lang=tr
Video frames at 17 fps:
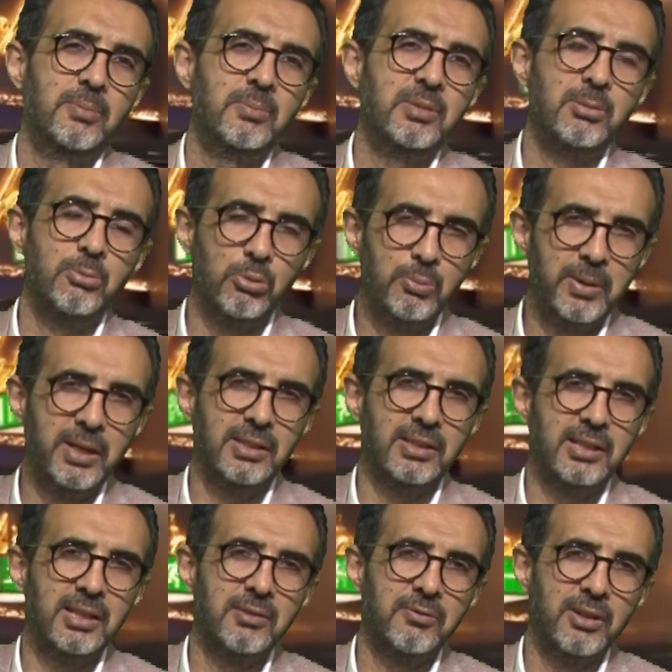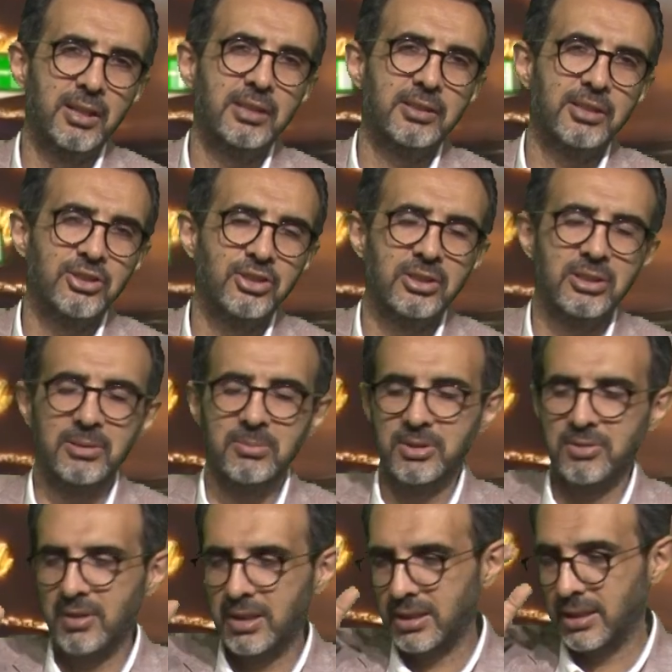Bizim o peynirleri falan
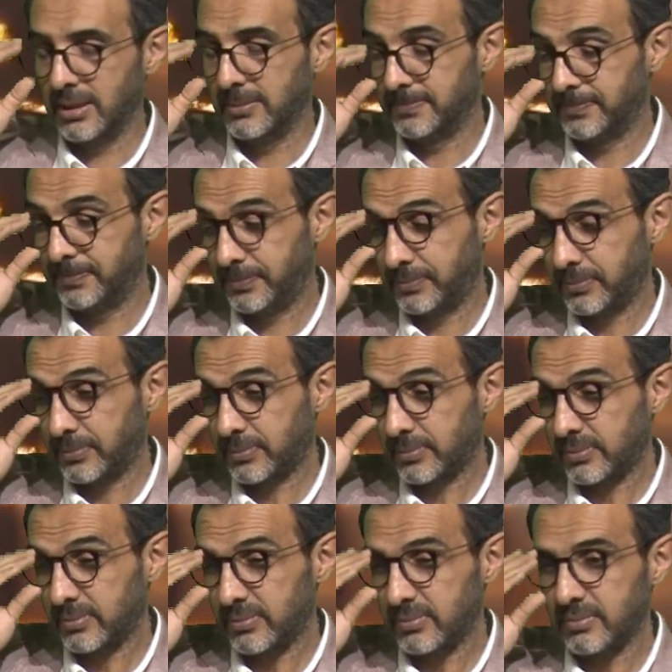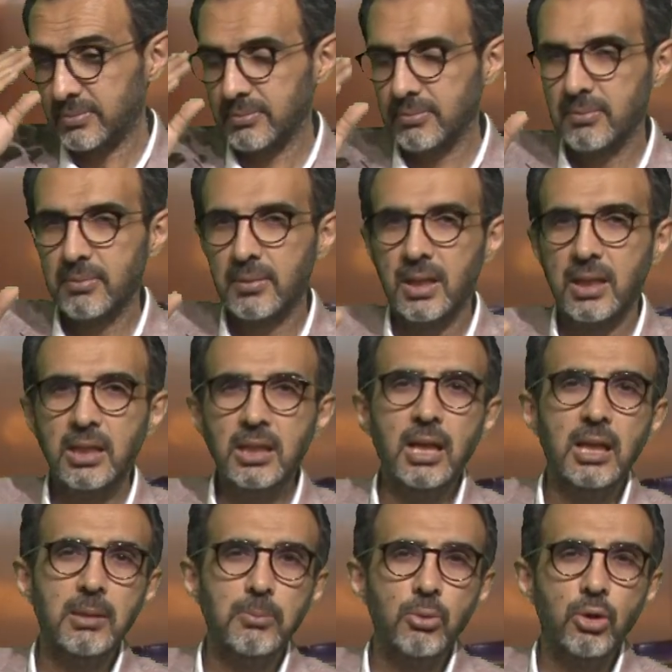taşıdığımız var ya.
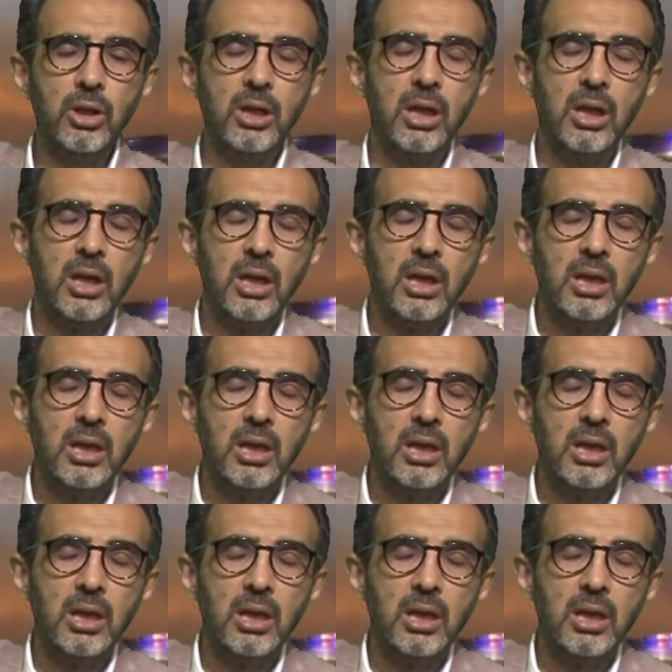İnanın böyle.